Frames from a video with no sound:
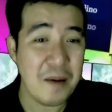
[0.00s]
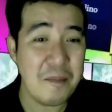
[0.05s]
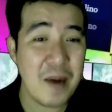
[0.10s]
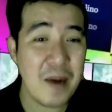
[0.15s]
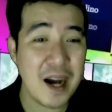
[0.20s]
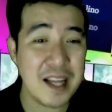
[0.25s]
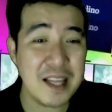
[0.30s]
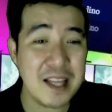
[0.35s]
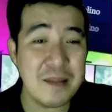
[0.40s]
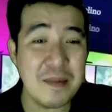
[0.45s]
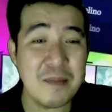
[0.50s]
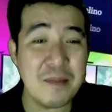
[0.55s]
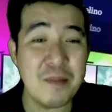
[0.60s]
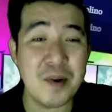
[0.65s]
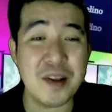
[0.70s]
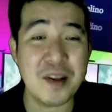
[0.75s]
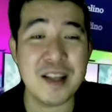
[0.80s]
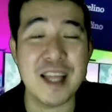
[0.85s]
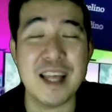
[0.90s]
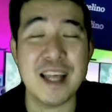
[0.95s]
Bakit naman
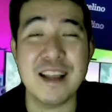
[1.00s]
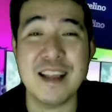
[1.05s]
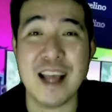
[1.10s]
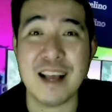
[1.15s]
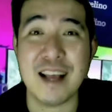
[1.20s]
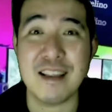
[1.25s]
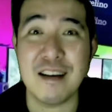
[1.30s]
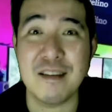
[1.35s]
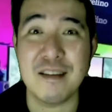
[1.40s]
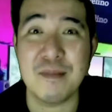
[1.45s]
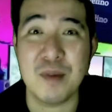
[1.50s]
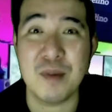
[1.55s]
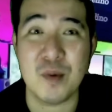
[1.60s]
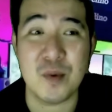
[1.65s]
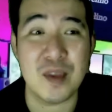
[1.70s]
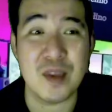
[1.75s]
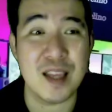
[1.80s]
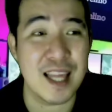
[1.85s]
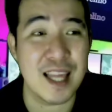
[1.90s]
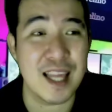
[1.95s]
birthday sex ang
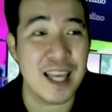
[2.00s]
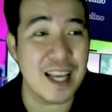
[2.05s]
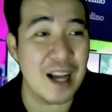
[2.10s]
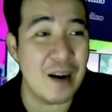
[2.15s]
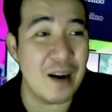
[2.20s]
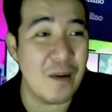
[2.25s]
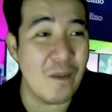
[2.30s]
music?